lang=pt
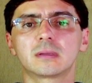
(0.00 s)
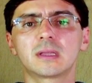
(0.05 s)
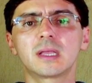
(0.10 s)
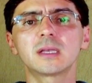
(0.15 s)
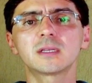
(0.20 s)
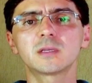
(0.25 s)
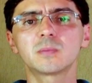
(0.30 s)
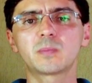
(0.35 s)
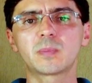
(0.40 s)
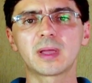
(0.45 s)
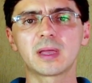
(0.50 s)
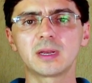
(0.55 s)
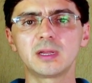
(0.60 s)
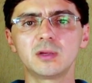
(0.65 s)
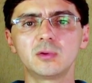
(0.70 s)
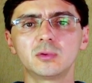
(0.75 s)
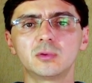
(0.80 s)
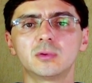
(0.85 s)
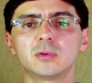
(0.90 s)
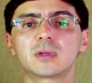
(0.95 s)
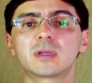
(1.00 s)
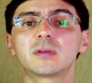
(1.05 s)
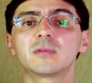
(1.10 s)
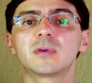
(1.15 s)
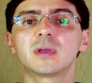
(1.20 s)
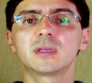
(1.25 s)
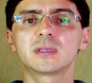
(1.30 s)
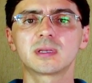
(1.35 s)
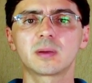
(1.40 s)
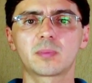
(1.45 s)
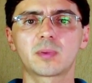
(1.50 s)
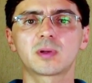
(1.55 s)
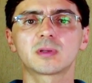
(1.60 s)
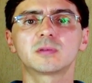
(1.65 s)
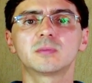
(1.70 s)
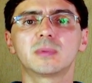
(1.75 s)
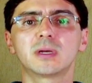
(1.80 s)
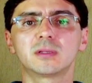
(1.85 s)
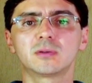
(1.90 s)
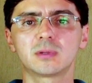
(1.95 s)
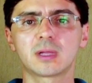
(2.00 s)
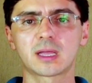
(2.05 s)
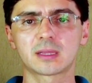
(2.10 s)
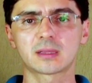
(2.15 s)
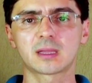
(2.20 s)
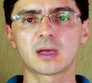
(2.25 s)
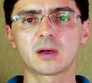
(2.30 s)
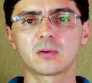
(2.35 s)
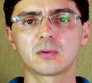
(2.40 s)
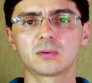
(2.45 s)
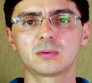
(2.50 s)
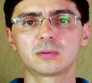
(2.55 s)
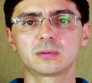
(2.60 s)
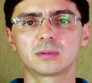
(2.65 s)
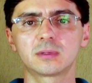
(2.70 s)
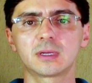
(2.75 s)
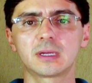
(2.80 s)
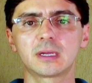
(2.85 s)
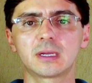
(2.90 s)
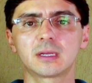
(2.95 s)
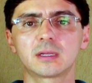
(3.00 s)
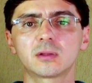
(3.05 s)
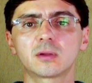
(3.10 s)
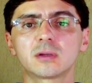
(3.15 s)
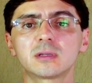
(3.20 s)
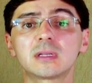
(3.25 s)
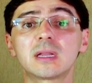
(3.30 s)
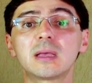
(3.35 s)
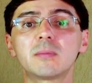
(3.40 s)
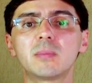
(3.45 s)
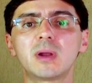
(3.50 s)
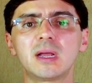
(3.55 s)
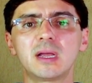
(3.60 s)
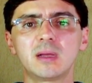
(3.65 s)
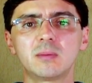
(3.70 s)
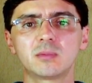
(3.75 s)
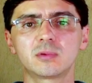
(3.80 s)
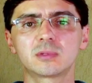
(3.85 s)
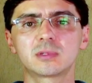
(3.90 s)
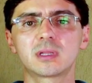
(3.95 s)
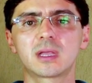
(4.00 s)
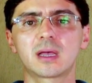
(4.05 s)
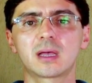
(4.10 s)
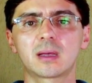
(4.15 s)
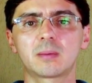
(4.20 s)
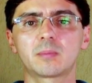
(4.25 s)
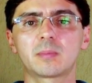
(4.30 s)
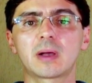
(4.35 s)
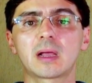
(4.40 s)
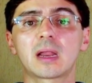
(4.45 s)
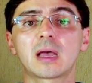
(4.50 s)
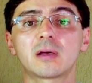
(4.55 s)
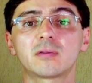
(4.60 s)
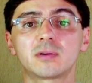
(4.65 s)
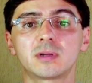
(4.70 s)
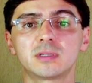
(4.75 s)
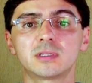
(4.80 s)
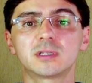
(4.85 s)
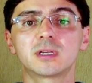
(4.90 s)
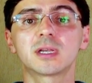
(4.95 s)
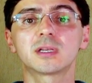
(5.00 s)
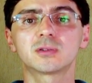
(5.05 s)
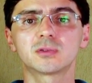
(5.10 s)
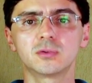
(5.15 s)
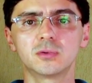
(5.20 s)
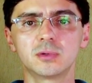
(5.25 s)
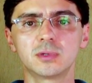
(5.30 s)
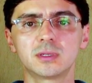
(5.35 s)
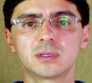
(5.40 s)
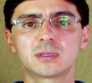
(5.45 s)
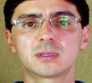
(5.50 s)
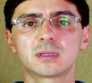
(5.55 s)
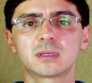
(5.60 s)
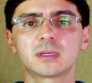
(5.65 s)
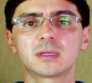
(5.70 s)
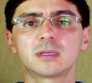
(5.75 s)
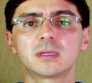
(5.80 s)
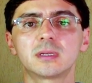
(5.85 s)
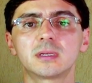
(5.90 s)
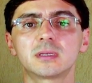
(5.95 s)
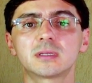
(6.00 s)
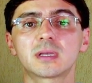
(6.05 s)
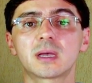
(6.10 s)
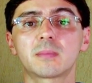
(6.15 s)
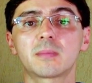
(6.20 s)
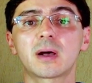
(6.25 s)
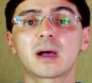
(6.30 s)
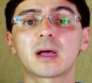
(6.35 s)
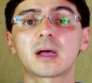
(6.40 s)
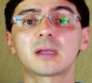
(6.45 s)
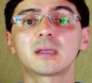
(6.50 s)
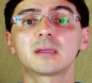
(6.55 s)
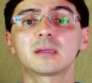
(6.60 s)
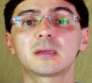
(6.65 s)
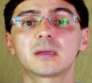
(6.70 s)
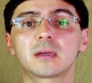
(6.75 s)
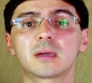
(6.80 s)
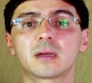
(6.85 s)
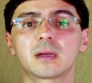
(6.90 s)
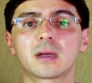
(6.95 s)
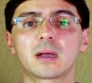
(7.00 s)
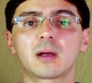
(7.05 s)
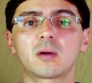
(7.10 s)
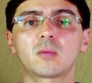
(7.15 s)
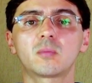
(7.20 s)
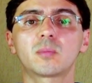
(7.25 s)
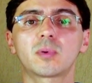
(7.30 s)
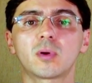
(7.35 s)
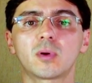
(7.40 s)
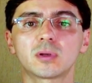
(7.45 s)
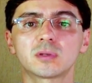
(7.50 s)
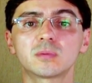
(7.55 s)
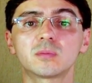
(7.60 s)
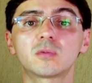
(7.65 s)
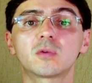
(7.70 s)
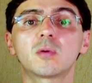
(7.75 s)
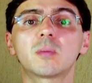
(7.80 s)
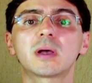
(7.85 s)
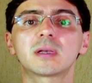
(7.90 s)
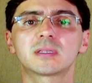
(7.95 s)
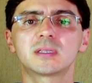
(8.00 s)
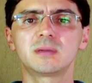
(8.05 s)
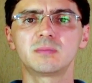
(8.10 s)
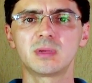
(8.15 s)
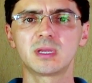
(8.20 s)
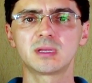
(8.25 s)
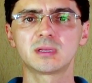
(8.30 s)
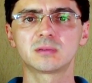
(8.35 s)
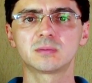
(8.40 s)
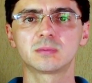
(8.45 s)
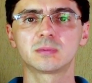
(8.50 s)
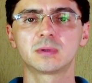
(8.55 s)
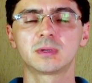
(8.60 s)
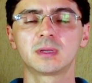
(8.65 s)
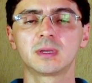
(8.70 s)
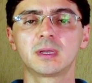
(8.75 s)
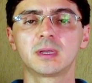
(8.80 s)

Nesse período que vem se aproximando o Natal, é, nós lembramos da palavra de Jesus, que diz: Amai ao próximo como a si mesmo.